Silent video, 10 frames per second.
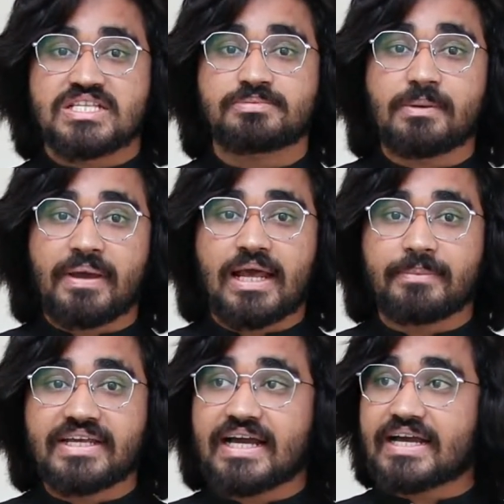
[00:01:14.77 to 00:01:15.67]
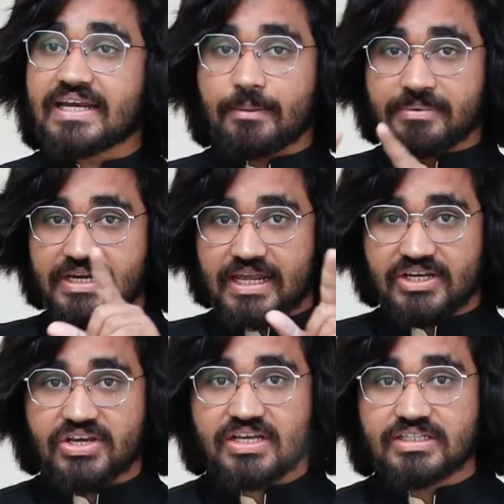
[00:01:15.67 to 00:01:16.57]
सबसे पहले आपने क्या करना है अपनी
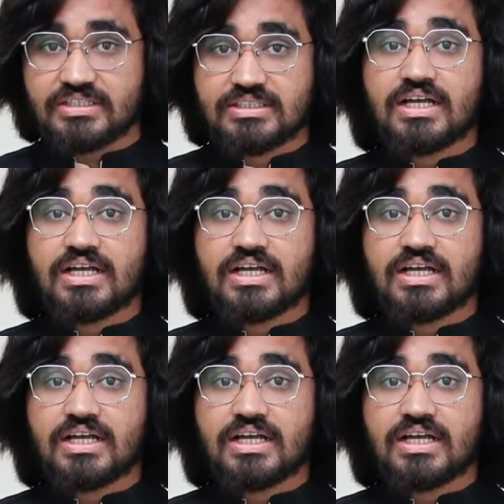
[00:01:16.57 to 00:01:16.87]
डायरेक्शन